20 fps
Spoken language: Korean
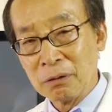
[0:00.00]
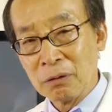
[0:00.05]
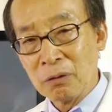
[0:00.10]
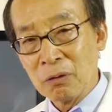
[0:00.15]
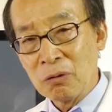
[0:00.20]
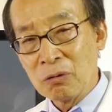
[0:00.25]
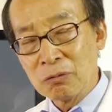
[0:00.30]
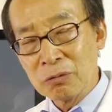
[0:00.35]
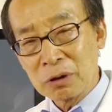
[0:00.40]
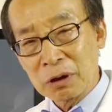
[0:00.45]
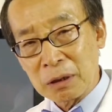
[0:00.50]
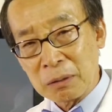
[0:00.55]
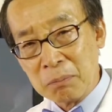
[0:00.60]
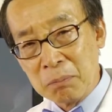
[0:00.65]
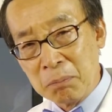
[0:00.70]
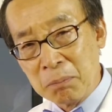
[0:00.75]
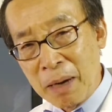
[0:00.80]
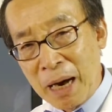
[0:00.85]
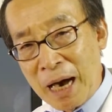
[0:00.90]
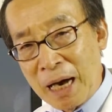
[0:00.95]
혹은
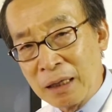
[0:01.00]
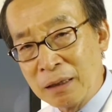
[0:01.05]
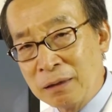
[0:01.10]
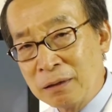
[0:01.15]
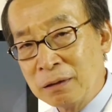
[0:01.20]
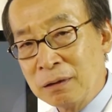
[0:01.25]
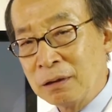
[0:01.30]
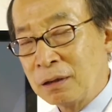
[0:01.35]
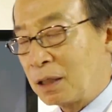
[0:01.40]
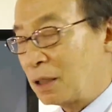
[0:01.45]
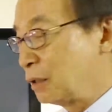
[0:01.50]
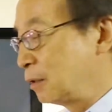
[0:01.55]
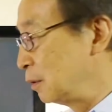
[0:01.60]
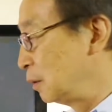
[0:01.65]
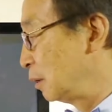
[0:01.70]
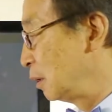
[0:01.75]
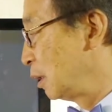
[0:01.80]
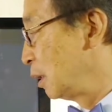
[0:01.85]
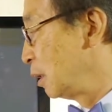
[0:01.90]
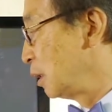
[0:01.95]
많은
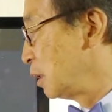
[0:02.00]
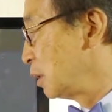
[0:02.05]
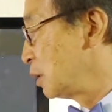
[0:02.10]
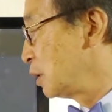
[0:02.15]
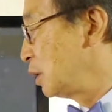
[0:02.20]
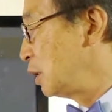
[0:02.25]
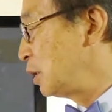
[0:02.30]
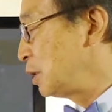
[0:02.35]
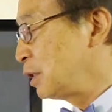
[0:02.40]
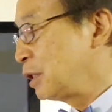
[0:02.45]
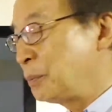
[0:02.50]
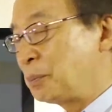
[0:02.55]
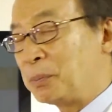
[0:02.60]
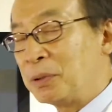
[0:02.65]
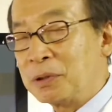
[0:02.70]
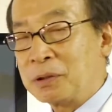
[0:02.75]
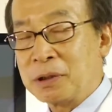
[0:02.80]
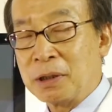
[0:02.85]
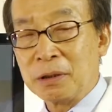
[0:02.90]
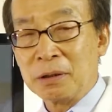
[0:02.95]
캐는
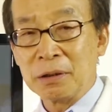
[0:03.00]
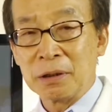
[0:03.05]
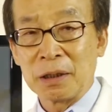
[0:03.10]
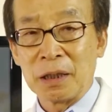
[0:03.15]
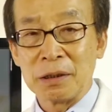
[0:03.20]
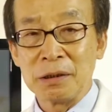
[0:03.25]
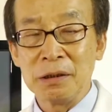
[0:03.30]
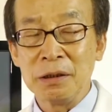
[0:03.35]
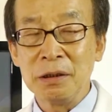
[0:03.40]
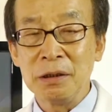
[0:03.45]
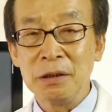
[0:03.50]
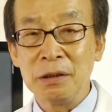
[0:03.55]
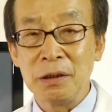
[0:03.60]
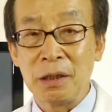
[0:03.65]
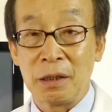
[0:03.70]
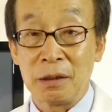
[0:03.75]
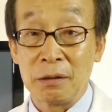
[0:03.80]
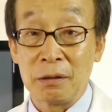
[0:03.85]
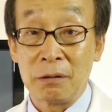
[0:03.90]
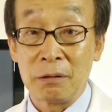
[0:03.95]
70%까지
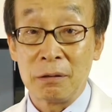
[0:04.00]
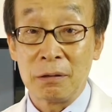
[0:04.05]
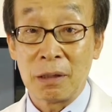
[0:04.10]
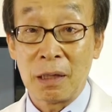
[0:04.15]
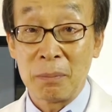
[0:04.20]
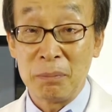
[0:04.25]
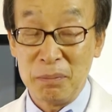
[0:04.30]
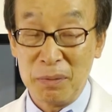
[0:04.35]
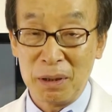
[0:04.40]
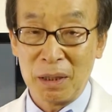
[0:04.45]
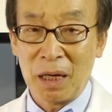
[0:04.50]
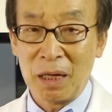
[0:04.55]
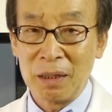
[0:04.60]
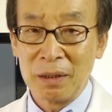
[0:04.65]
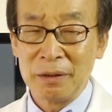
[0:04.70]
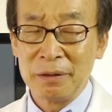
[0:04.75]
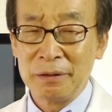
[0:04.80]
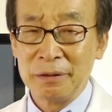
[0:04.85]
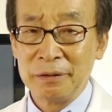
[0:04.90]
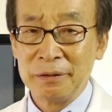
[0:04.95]
얘기를 합니다.
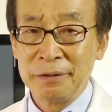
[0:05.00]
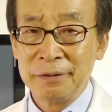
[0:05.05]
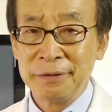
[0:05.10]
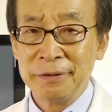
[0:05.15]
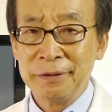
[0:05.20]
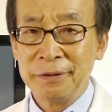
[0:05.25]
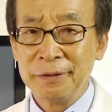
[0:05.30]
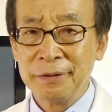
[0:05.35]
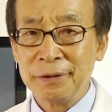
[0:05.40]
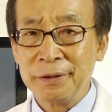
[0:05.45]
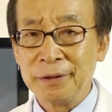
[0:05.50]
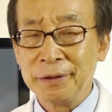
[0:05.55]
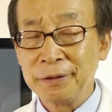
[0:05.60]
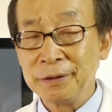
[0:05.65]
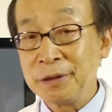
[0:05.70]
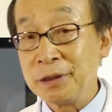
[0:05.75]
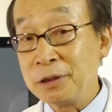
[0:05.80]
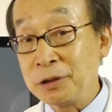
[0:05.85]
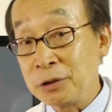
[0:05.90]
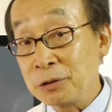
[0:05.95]
어,
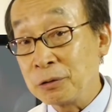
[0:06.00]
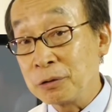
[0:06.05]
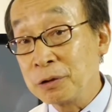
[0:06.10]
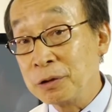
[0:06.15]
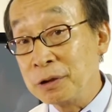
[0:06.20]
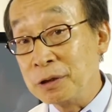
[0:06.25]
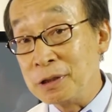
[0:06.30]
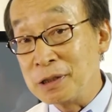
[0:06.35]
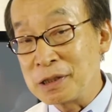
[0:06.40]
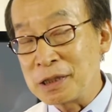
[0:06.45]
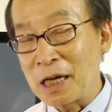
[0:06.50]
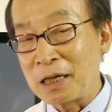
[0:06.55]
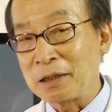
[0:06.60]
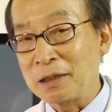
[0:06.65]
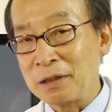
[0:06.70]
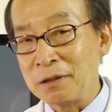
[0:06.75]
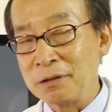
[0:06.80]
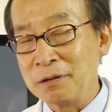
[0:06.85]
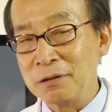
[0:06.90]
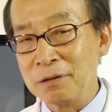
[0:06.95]
실제로 그런
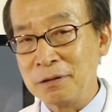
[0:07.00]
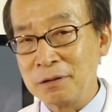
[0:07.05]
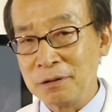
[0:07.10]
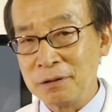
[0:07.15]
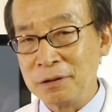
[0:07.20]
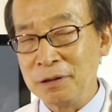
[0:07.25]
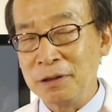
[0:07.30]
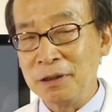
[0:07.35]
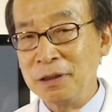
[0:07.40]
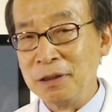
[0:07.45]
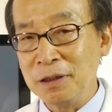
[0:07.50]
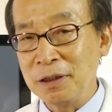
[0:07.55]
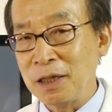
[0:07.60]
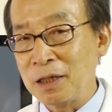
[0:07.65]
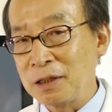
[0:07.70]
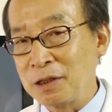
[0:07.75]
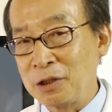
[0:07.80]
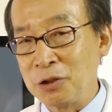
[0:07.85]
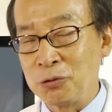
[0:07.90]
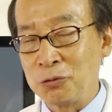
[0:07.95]
장애를
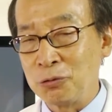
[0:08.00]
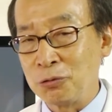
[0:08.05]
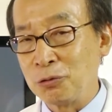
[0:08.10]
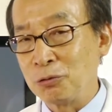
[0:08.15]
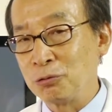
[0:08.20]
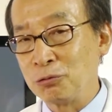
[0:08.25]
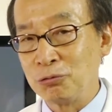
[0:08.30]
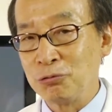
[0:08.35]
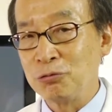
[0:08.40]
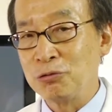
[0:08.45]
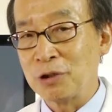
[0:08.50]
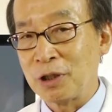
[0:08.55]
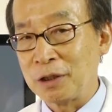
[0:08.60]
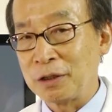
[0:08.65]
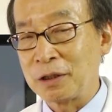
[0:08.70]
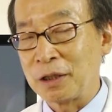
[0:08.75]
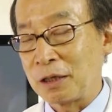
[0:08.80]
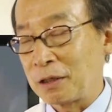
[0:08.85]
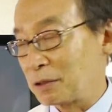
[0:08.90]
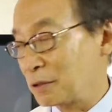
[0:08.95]
어디에 기준을 두느냐에
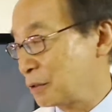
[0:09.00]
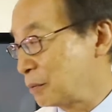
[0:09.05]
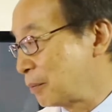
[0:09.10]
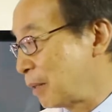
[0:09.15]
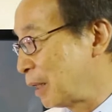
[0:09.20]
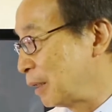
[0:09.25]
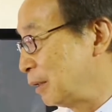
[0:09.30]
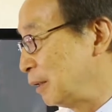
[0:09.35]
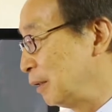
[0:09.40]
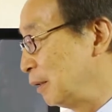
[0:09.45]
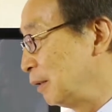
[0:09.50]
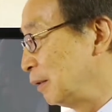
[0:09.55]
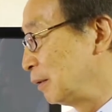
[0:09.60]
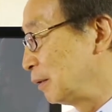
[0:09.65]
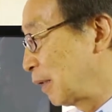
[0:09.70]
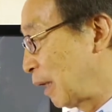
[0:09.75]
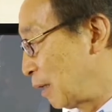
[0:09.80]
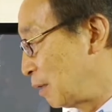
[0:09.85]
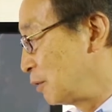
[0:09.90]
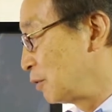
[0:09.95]
따라서 많이
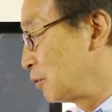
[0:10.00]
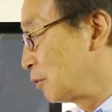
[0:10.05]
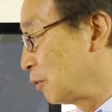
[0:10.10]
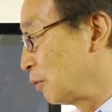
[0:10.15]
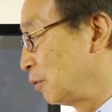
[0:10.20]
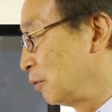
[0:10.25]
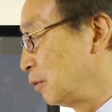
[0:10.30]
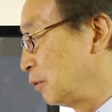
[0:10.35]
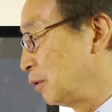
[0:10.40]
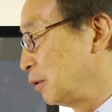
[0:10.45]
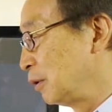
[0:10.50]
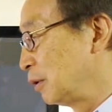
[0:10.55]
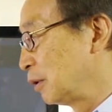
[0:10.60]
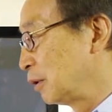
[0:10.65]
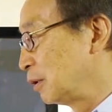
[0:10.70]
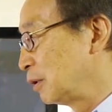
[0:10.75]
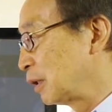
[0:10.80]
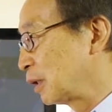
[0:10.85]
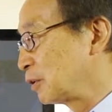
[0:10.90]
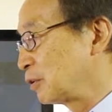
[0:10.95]
다르죠.
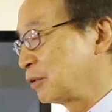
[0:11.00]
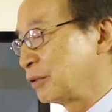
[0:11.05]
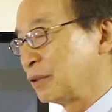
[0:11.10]
그러나